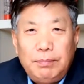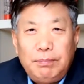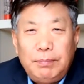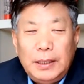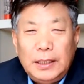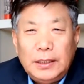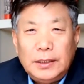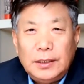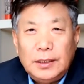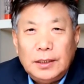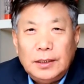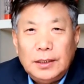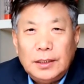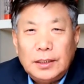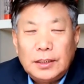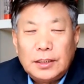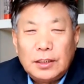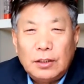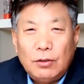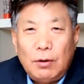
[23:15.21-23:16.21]
北京的
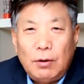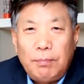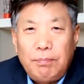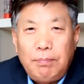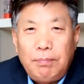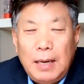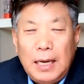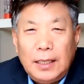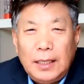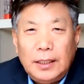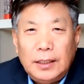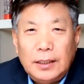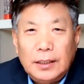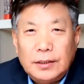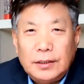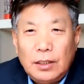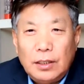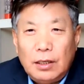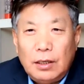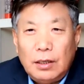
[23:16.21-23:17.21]
时候，我办了一个
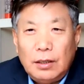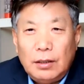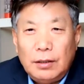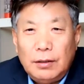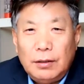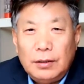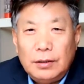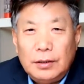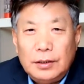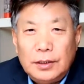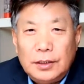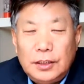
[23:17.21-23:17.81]
叫《